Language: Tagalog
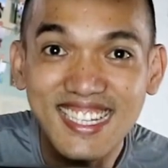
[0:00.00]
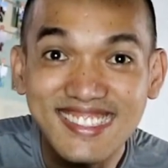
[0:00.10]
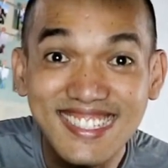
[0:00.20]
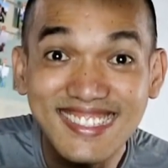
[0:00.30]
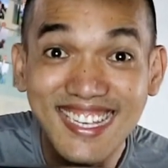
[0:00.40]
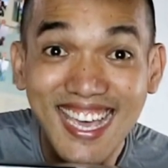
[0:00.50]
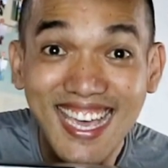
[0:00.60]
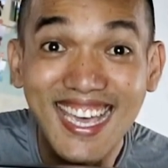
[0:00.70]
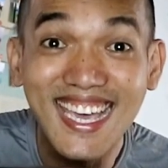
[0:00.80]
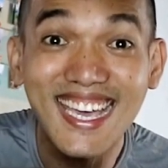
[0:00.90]
This is
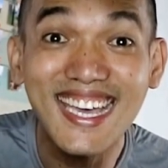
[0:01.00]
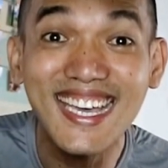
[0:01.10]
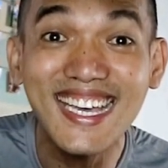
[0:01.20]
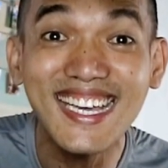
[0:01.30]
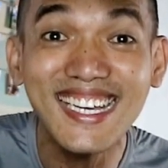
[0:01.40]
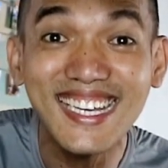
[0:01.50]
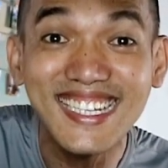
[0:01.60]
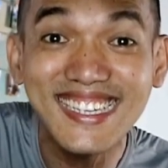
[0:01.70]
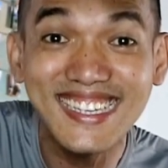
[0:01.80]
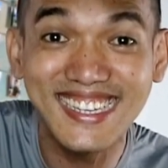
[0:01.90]

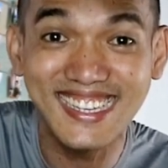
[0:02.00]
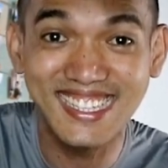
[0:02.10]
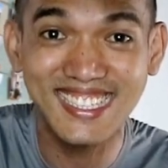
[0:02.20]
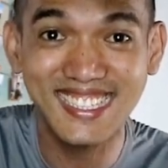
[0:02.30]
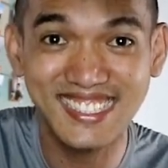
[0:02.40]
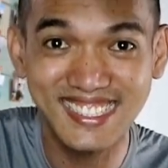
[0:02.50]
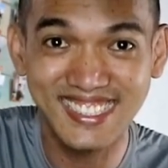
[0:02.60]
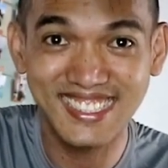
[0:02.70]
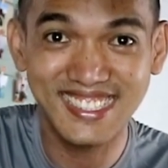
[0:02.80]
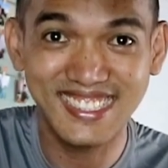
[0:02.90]
it!
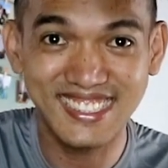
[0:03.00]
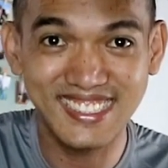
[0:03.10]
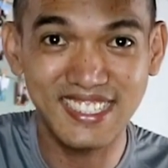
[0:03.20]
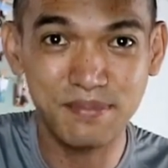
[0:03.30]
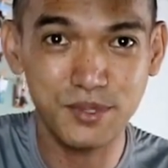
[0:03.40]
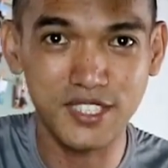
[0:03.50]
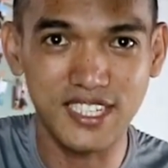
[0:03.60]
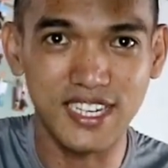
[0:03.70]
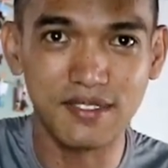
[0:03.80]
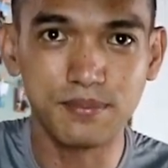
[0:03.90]
Yan po
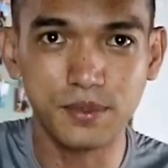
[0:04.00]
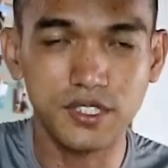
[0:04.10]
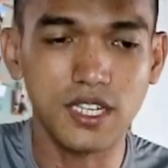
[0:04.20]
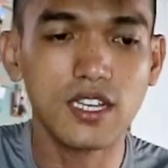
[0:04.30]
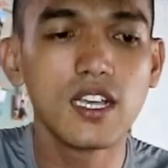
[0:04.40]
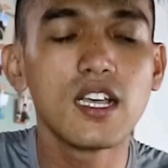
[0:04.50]
siya, yan po siya.